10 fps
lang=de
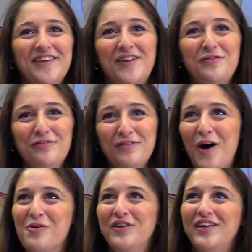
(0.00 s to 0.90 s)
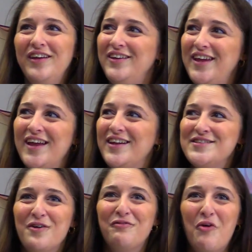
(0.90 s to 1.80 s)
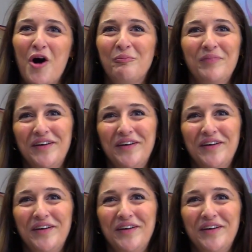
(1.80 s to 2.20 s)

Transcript: und Frauen in jeglicher Form.